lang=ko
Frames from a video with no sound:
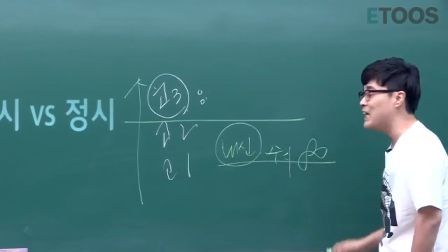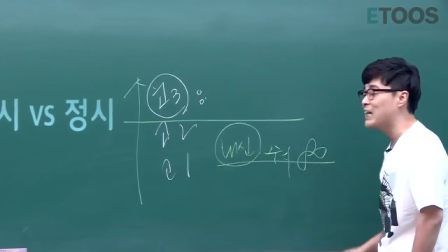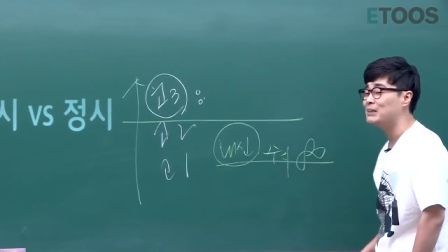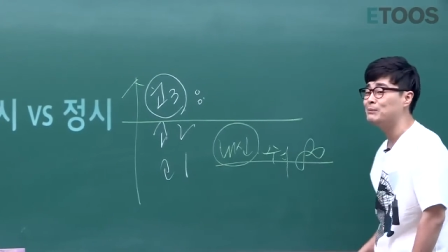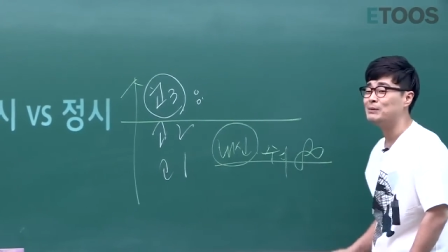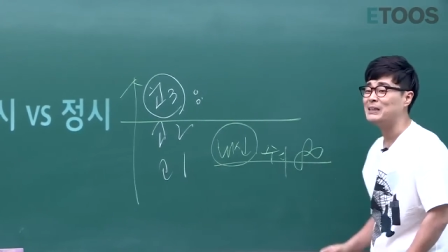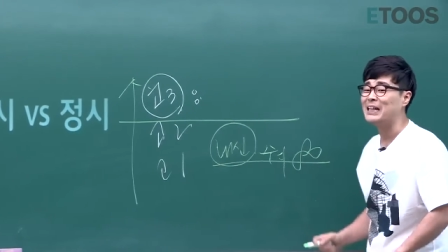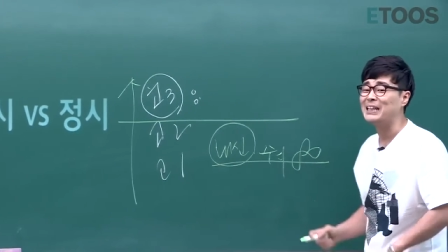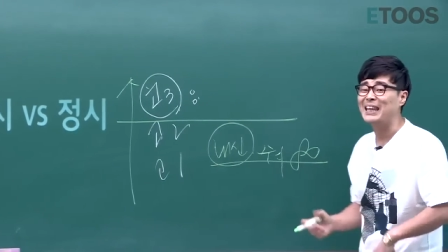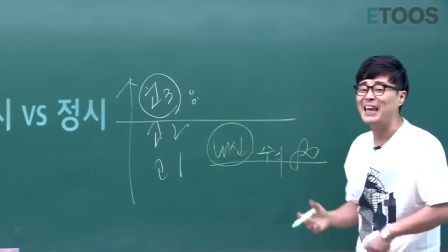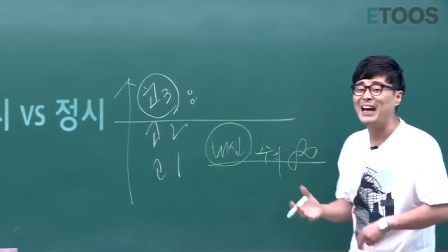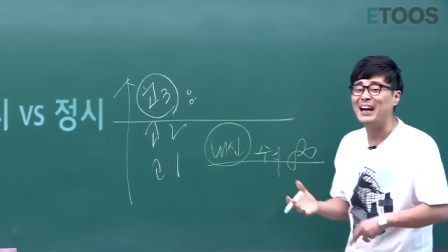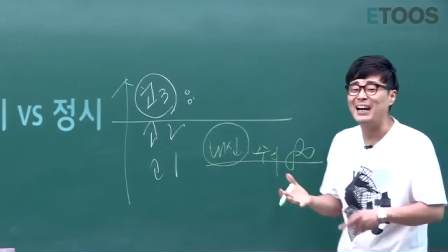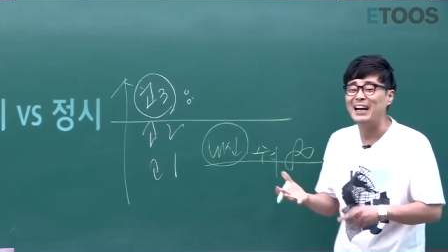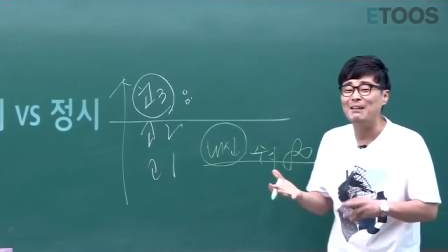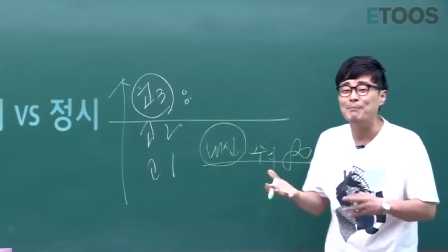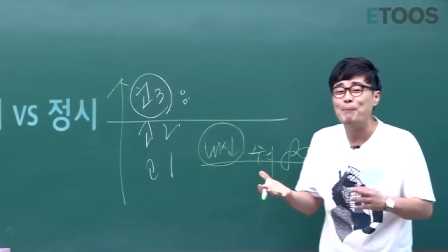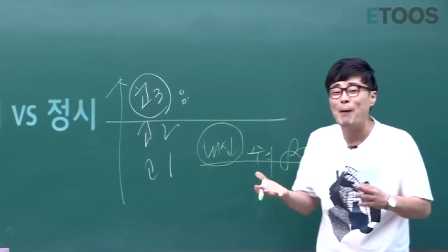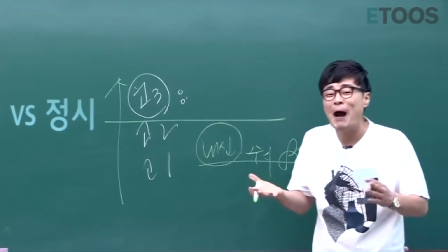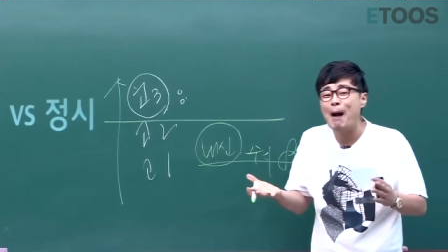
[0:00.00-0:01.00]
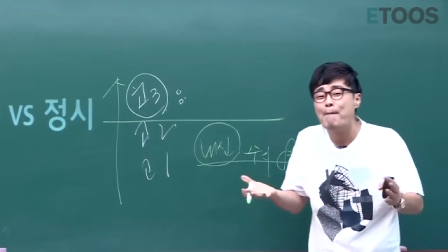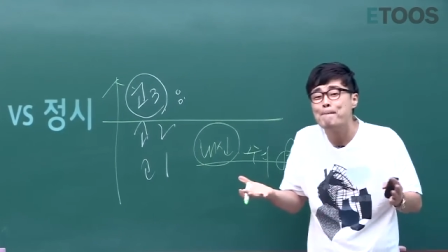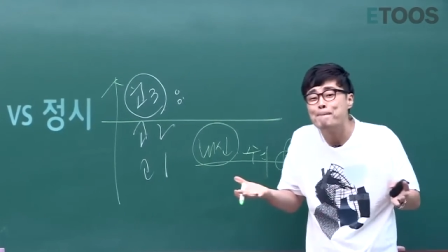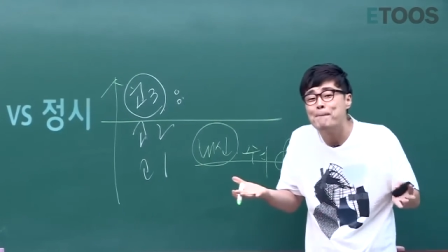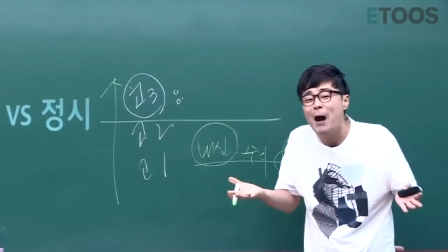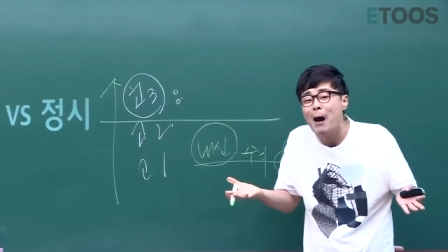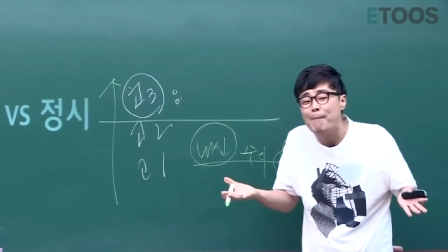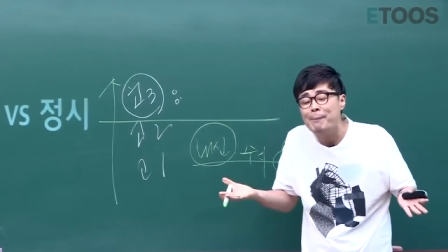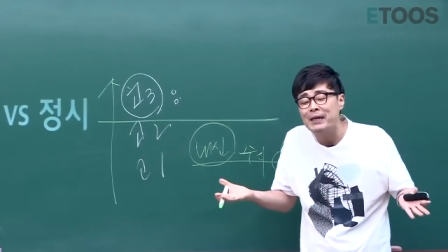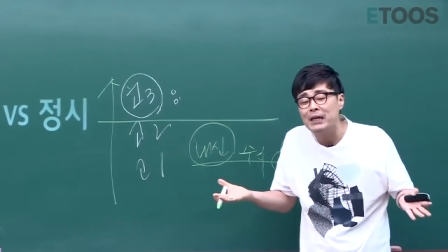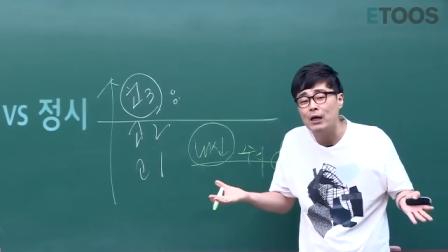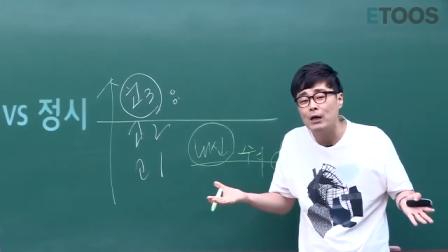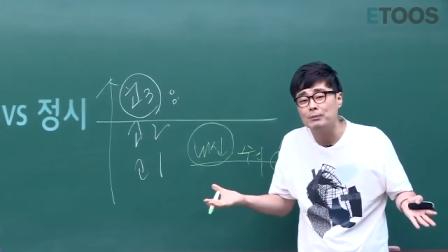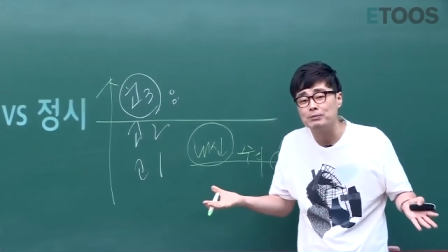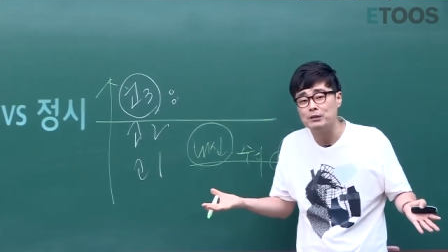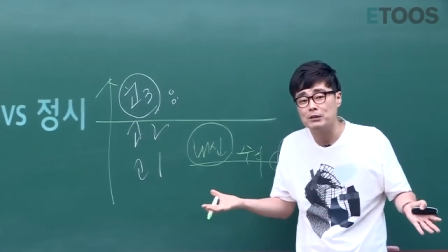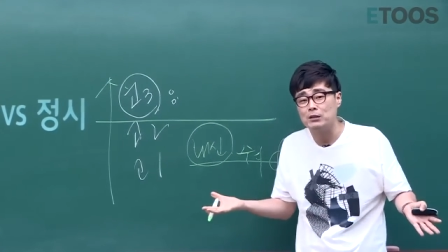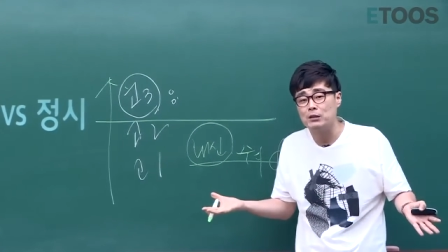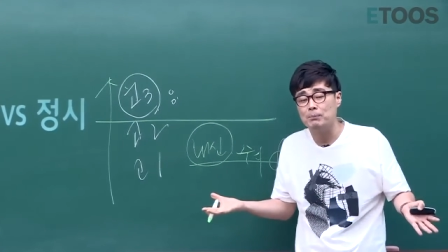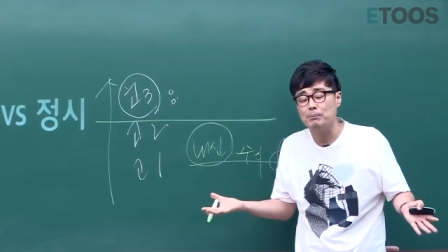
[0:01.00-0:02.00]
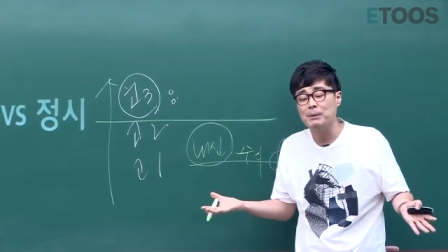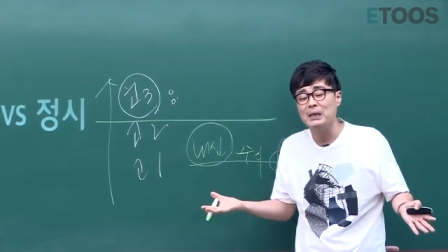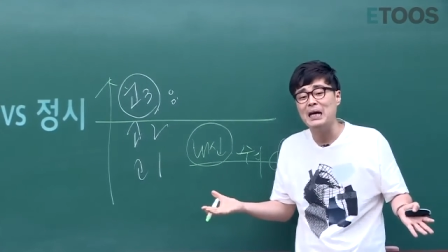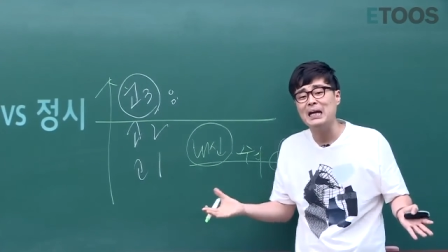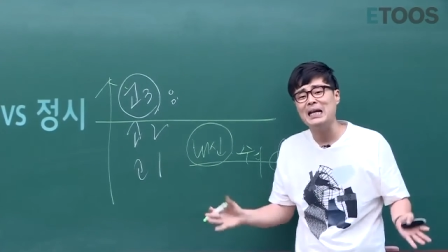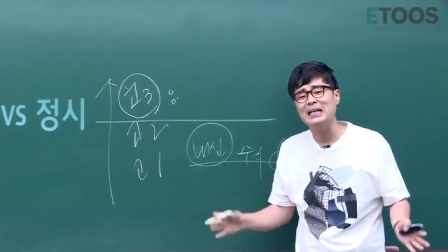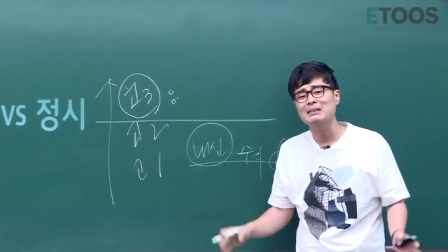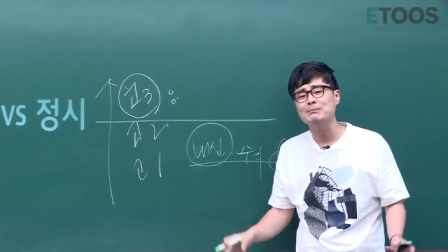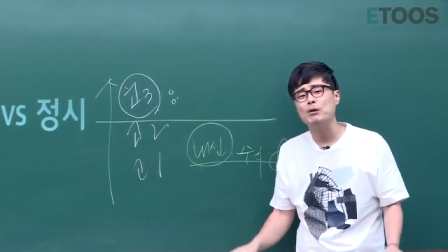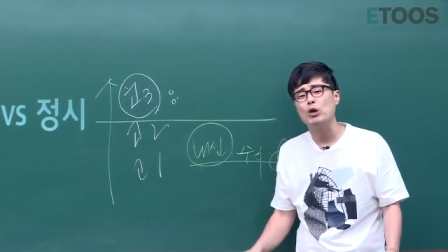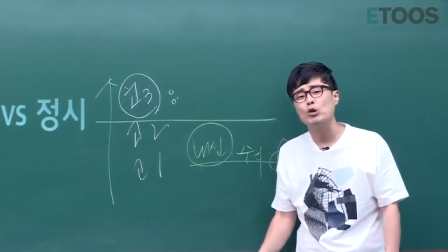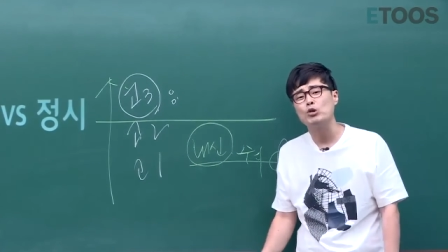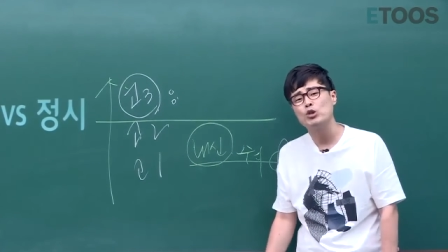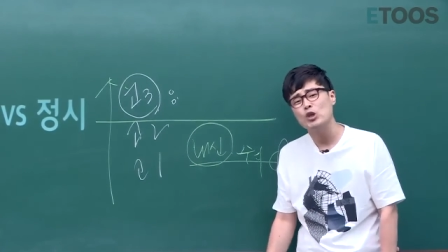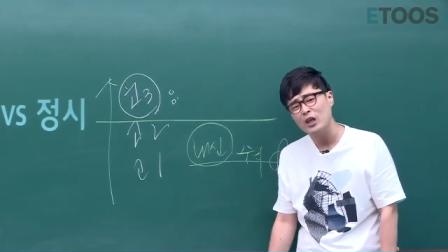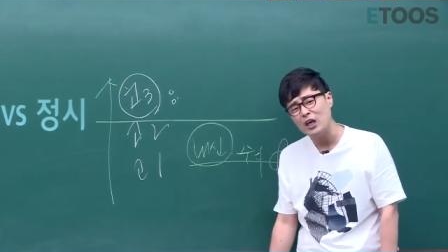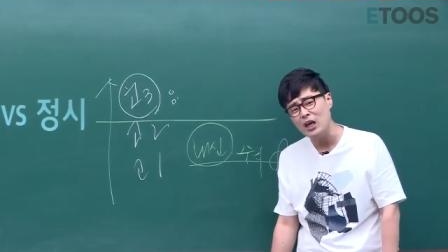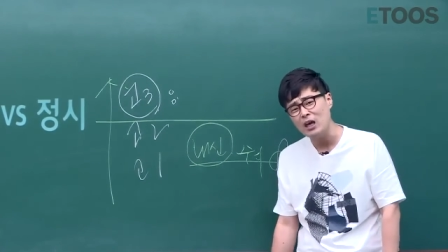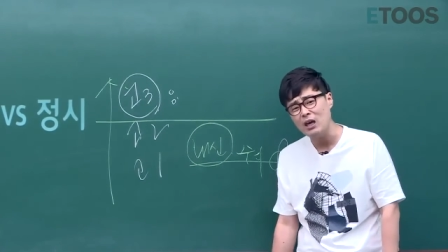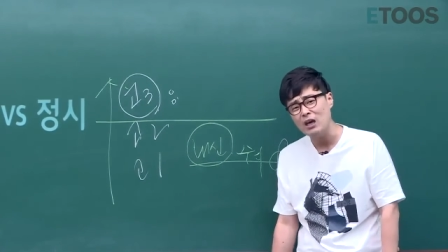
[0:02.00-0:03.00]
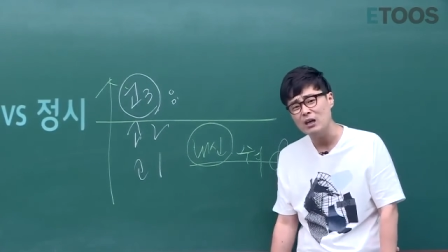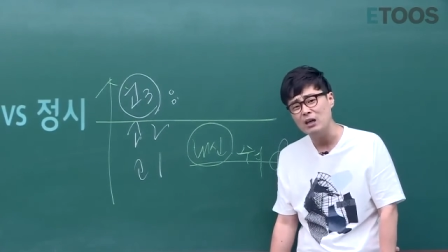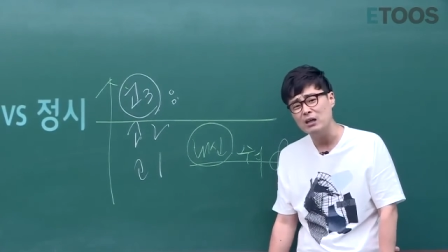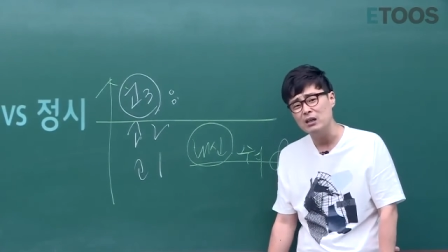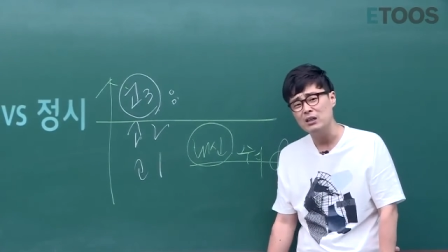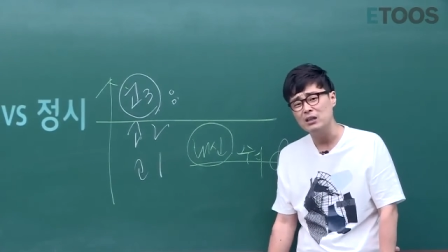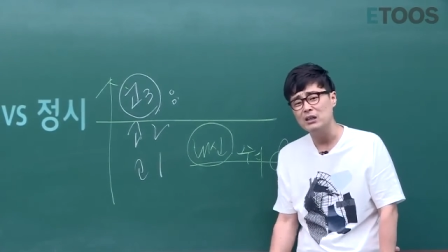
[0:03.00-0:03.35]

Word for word: 아니면 난 대학 갈 방법이 없어. 미안하지만 어떻게?